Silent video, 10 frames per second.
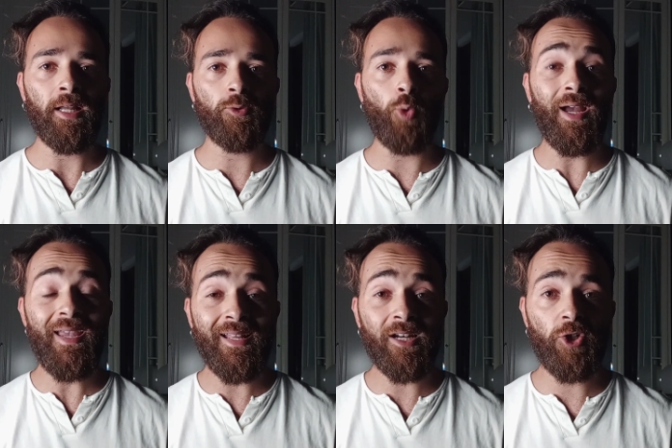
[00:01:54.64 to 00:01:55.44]
la sua
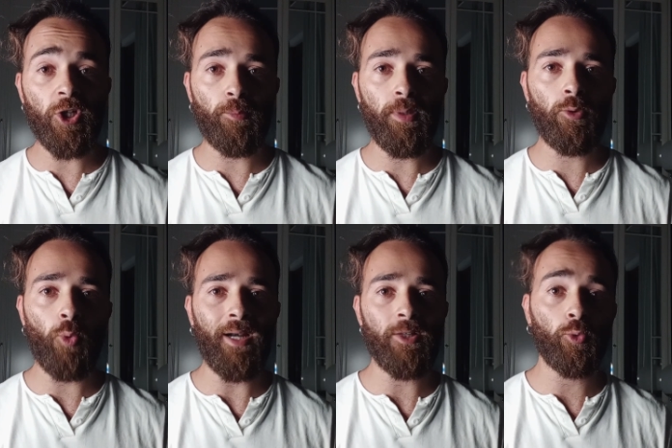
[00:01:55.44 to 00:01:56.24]
energia
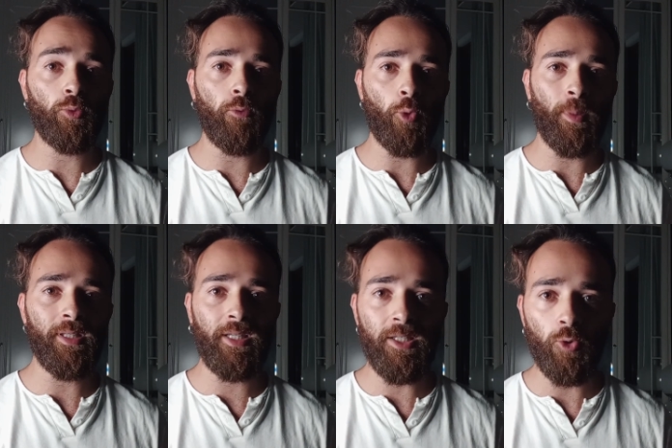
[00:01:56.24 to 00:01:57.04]
spirituale sotto forma
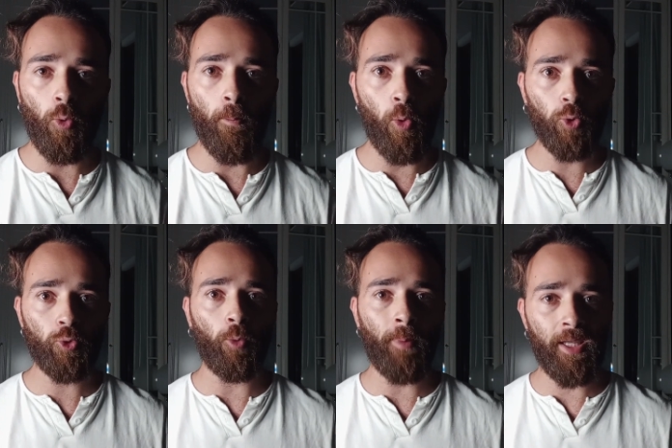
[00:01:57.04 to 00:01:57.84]
di Kido
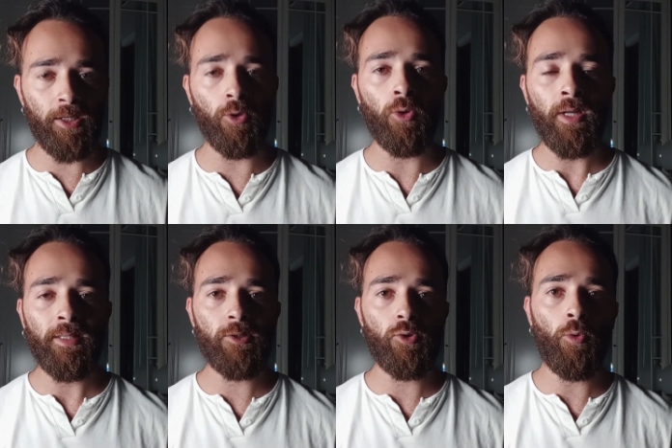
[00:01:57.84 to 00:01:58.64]
molto meglio
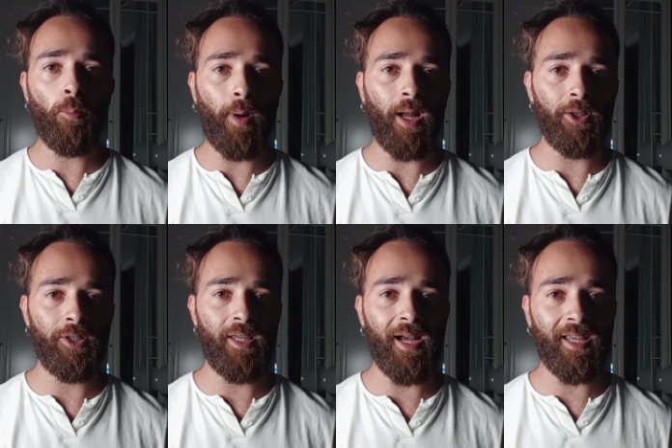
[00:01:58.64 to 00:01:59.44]
dei suoi
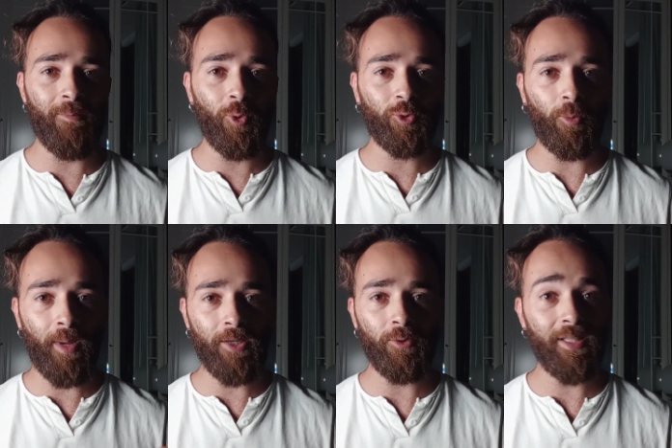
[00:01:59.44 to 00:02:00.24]
compagni e anche molto
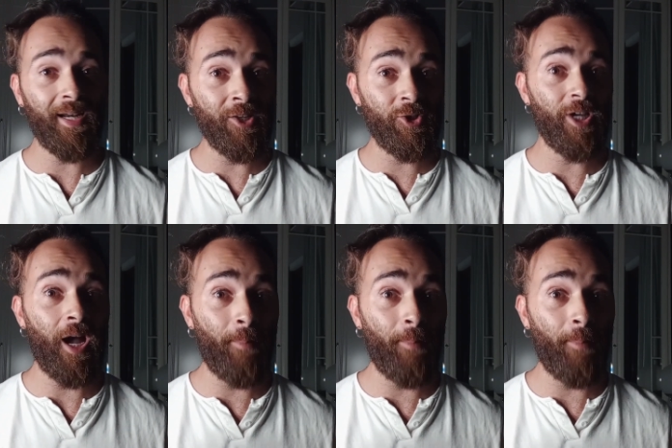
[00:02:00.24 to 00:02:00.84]
meglio di Renji